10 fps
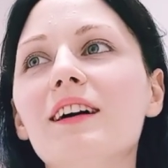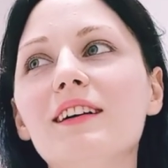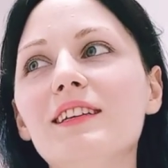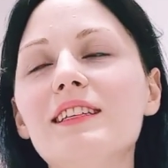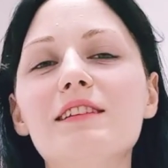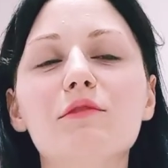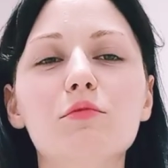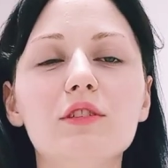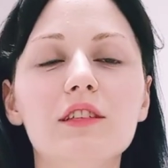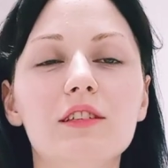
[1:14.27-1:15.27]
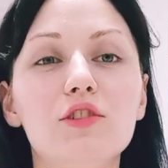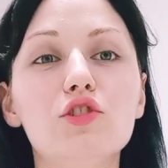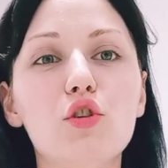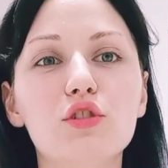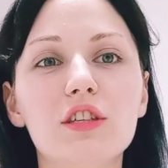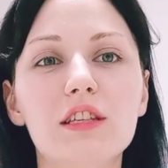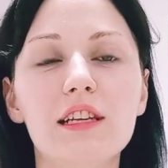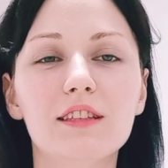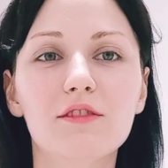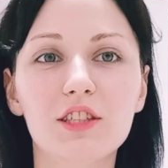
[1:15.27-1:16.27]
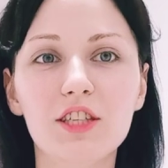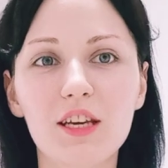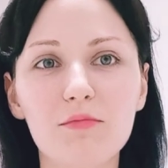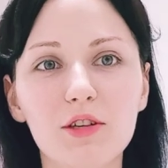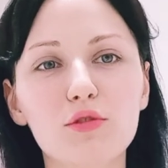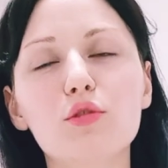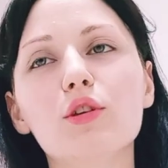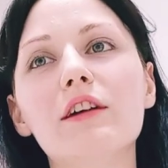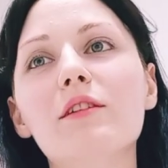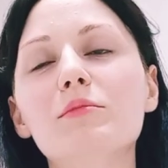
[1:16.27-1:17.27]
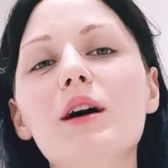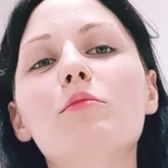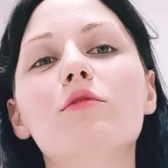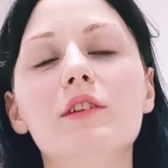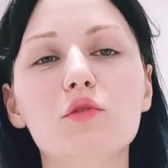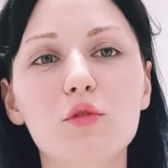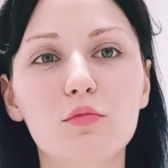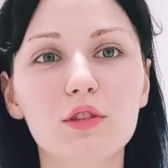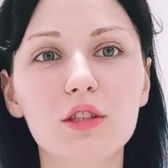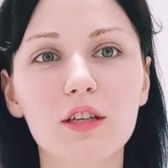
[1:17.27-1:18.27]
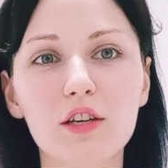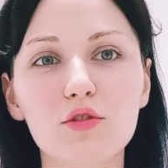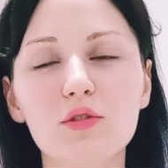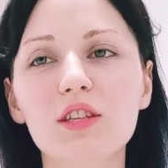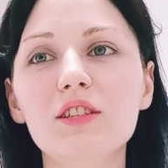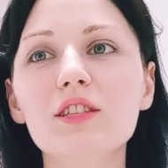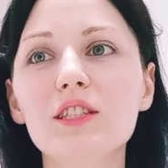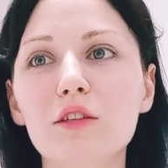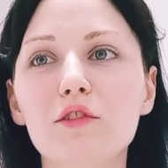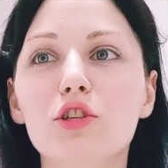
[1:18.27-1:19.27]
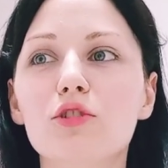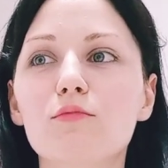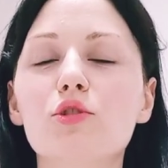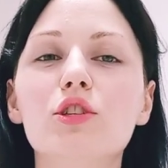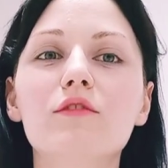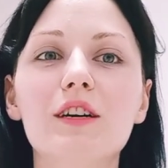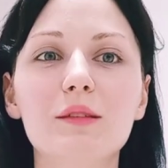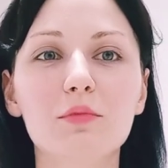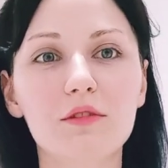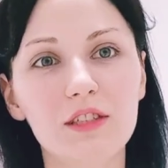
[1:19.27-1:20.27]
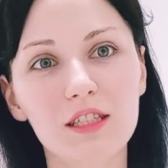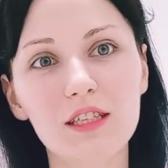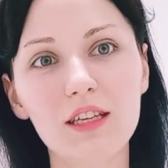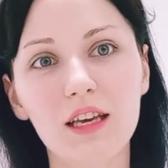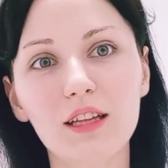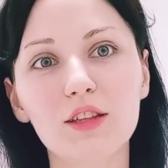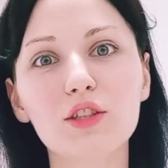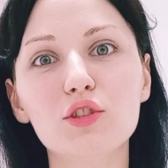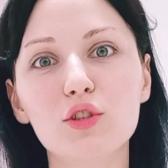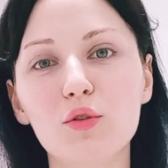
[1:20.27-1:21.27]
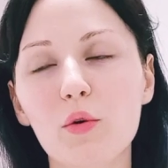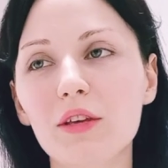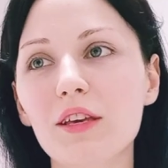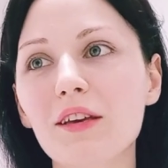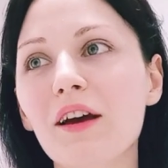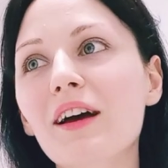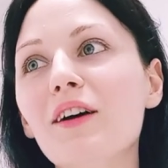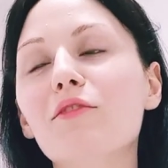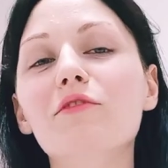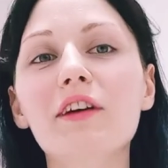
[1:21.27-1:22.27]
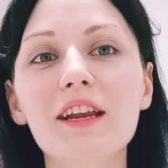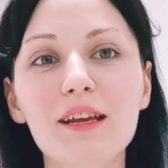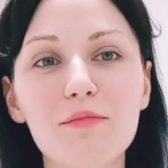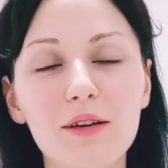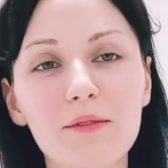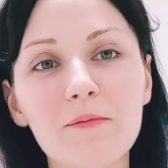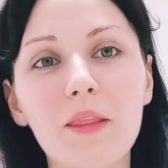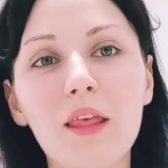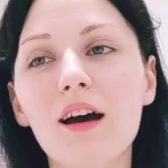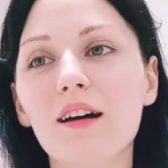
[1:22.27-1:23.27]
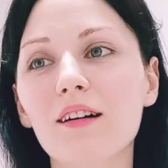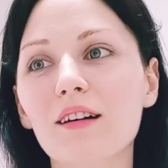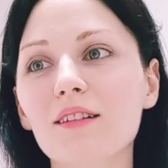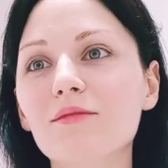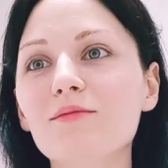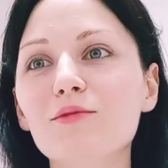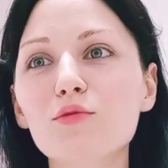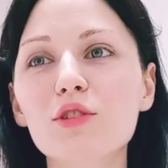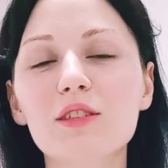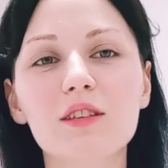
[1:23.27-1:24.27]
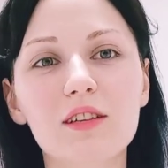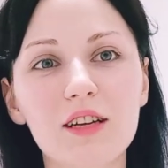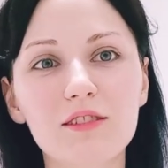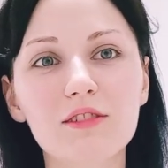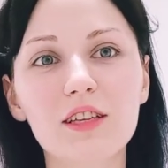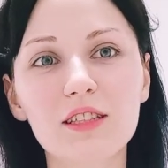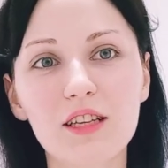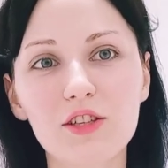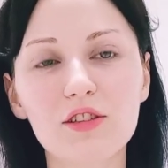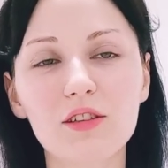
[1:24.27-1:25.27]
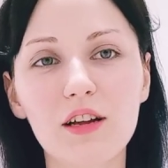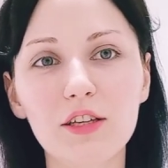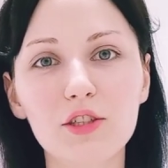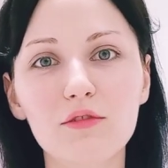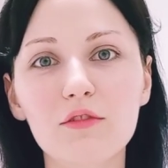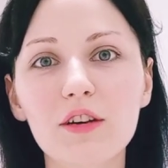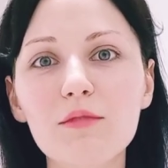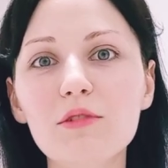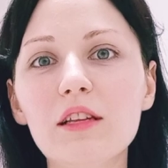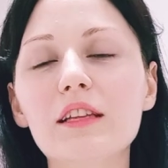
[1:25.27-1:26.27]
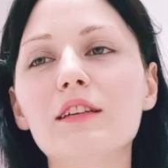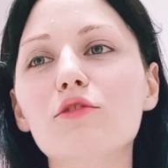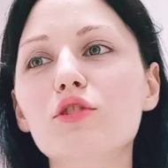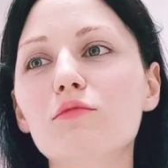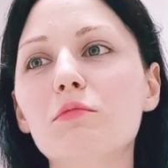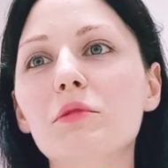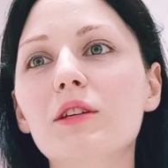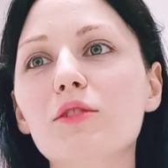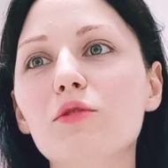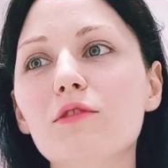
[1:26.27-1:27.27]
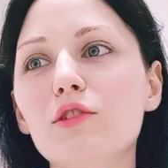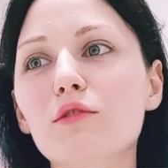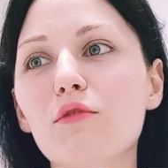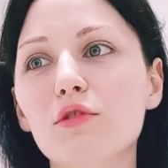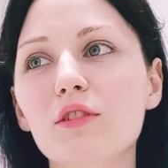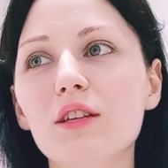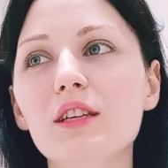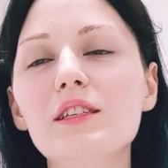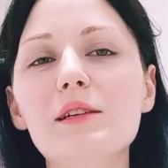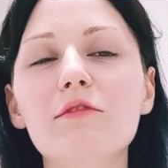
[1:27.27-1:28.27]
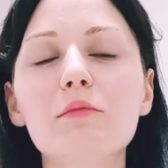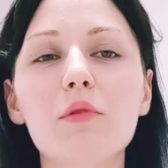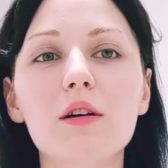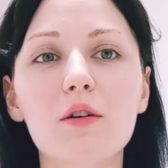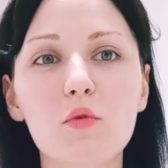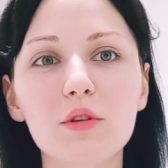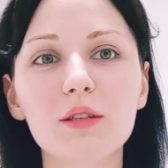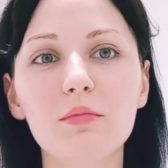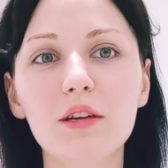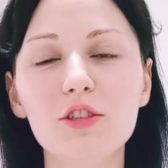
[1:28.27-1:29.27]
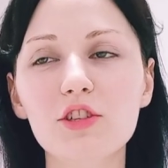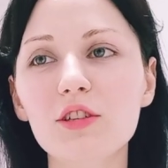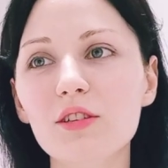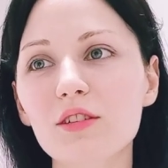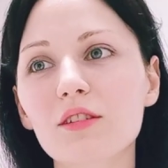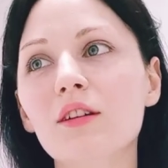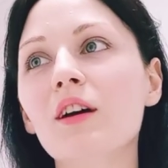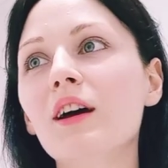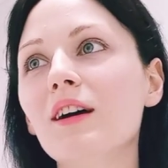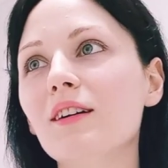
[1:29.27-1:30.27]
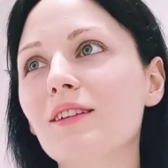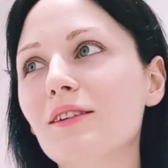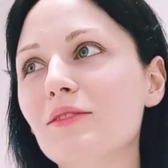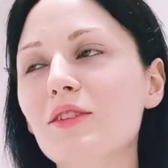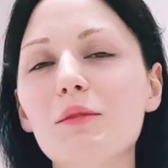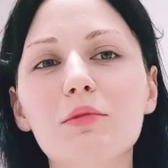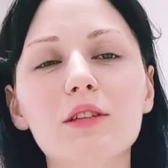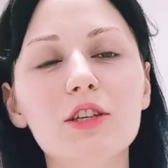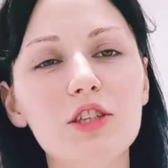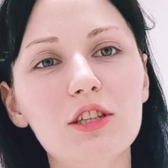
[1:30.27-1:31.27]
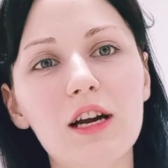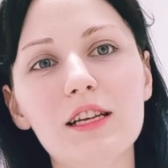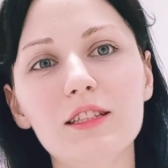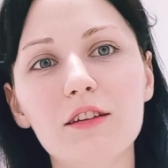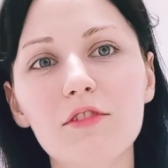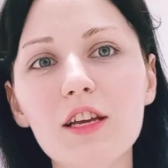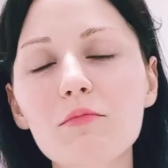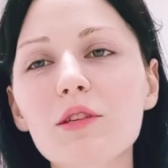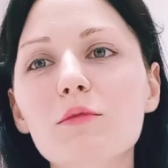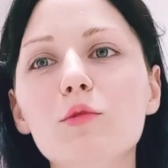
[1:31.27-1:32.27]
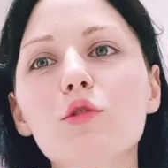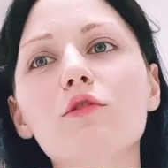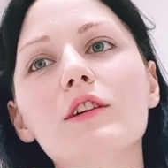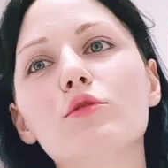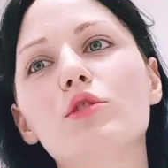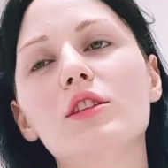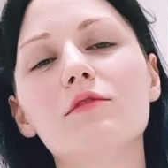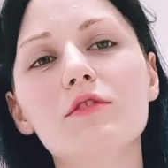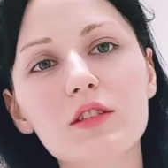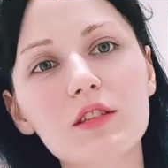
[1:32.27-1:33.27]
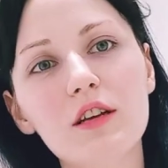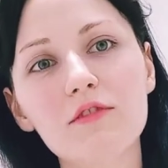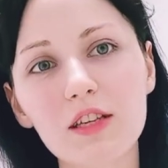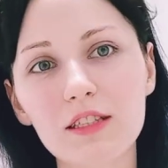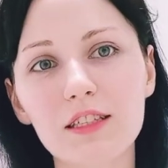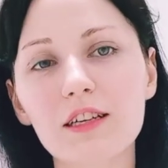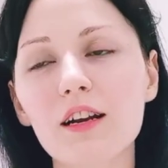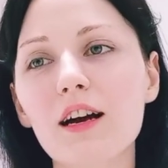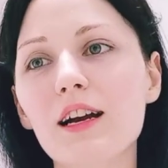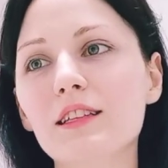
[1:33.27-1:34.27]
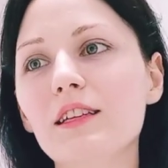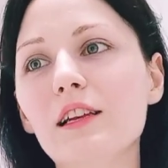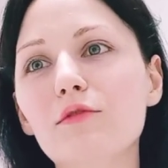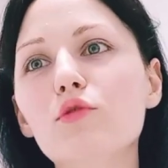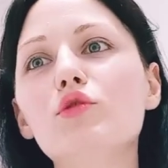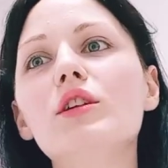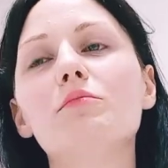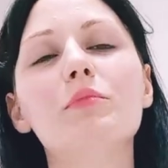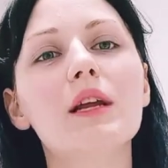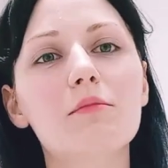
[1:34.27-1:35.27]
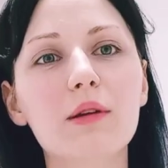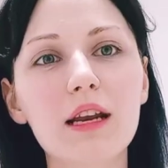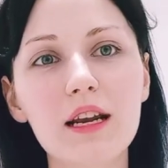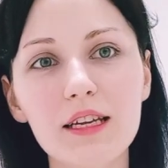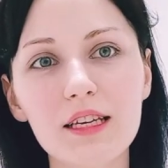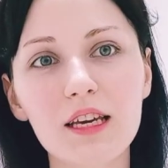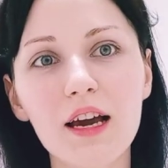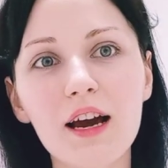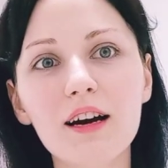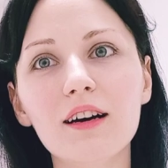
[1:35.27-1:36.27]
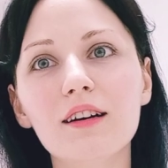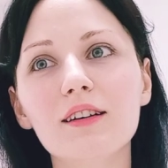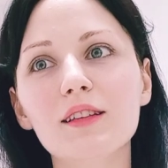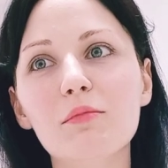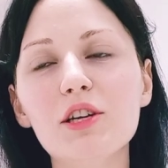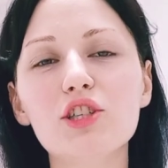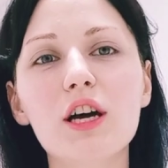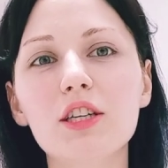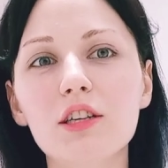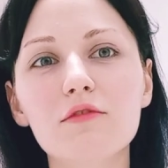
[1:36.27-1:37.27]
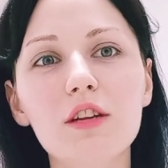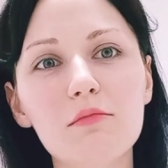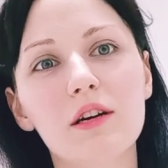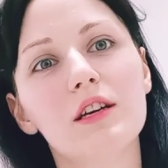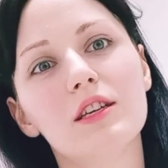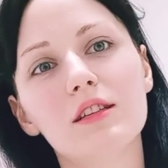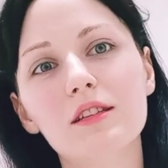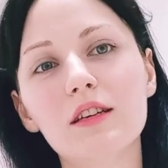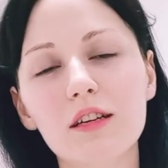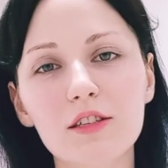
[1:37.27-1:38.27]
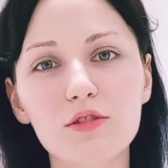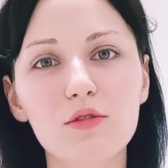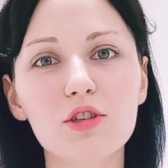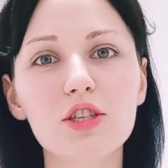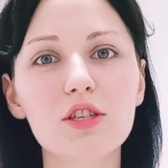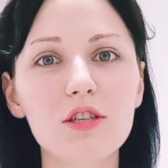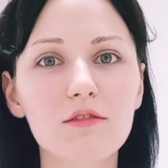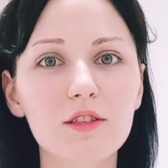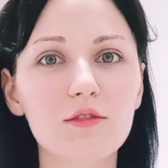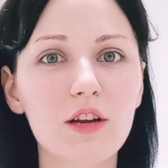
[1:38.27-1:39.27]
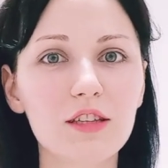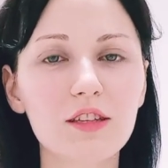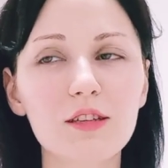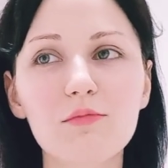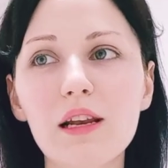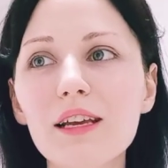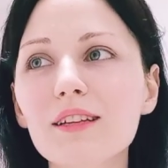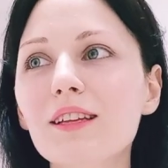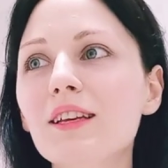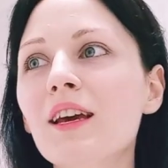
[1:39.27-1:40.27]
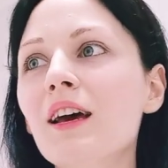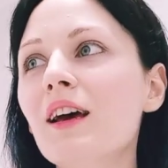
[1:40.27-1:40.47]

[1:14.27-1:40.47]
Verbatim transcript: А если вы будете четко следовать схеме, которую я вам дам, у вас все будет хорошо. Единственное, что может вас подвести, это сроки, время, а, нужно закладывать достаточное количество времени для того, чтобы подготовить животное. Если вы по какой-то причине а, не подрасчитали со временем, и у вас уже там виза на въезд сгорает, или вы уже приобрели а, на ближайшее время какие-то дорогостоящие невозвратные билеты,